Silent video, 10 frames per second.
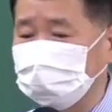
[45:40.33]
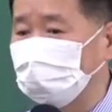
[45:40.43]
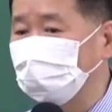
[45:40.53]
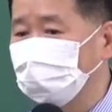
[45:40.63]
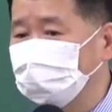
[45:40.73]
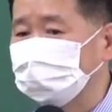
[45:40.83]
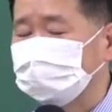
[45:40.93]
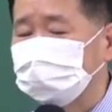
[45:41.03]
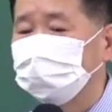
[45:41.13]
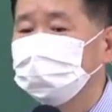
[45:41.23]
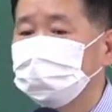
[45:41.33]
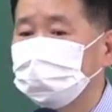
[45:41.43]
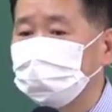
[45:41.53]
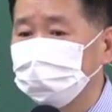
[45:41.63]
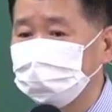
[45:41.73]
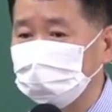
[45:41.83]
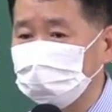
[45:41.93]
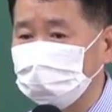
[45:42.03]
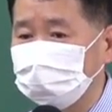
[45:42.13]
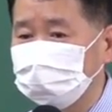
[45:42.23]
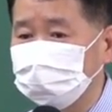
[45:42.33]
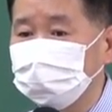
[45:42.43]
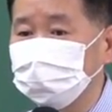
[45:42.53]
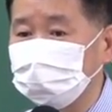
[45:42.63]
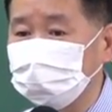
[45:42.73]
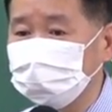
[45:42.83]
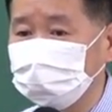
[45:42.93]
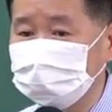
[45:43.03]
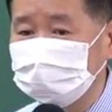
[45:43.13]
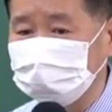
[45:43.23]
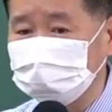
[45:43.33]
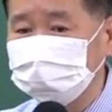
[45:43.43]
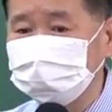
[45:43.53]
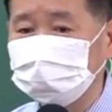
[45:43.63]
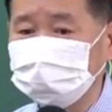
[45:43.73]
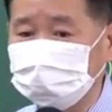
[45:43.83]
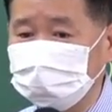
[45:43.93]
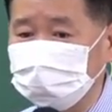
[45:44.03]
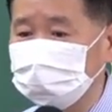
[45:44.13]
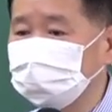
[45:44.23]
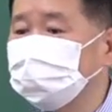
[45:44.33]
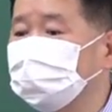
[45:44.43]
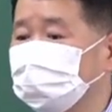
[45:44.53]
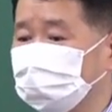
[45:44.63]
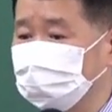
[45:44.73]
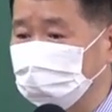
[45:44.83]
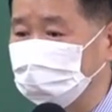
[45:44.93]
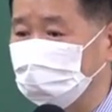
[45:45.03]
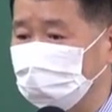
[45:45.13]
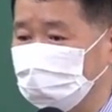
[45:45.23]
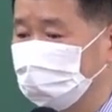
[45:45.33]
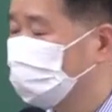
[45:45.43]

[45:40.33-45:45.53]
나올 여지가 없다. 그러면 뭐라고요? X가 된다고. 그렇게 이제 빗대요.